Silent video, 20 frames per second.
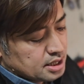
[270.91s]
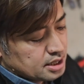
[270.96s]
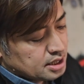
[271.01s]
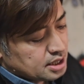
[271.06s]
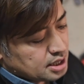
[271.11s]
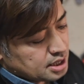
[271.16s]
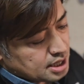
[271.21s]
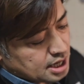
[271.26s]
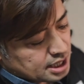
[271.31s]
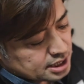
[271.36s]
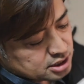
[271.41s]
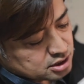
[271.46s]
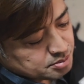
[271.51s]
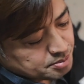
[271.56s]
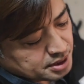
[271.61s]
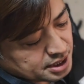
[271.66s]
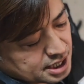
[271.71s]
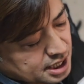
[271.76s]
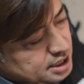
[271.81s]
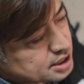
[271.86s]
で、厚
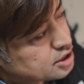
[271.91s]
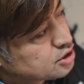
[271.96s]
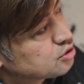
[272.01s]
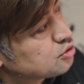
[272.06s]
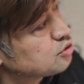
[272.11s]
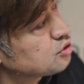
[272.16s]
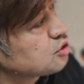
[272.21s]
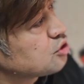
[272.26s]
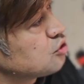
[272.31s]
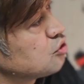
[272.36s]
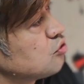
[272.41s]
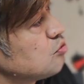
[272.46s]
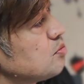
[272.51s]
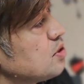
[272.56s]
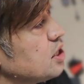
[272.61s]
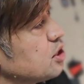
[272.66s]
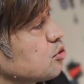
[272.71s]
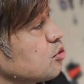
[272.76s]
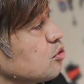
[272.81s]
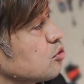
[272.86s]
みが
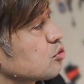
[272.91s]
19mm とい